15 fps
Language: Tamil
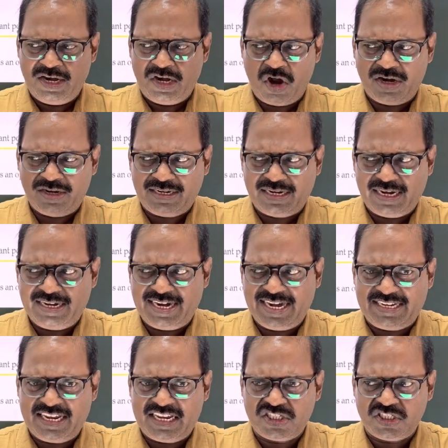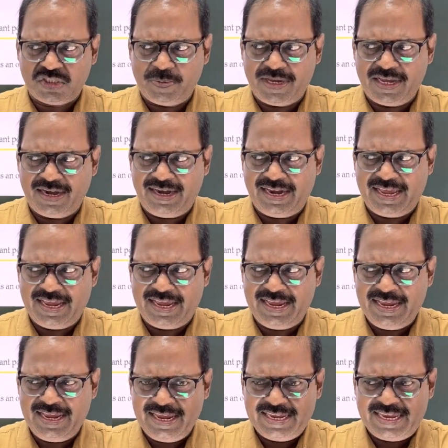நான் கண்டக்டிங் ஸ்பியரில்
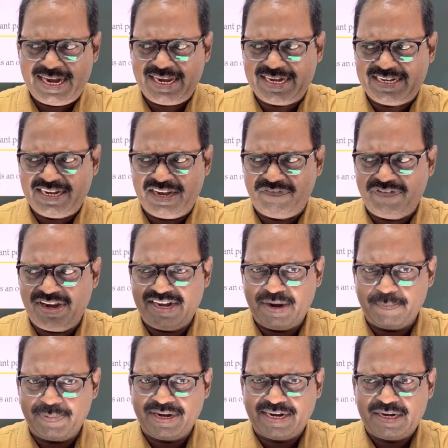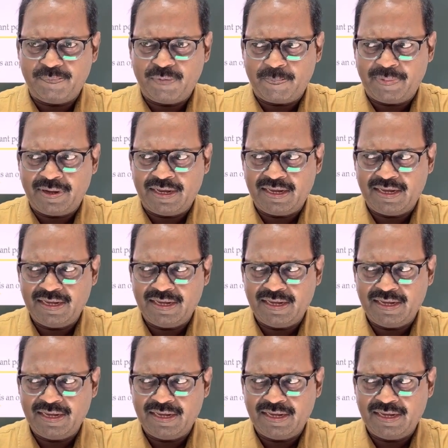எலக்ட்ரிக் ஃபீல்டு எப்படி கண்டுபிடிப்ப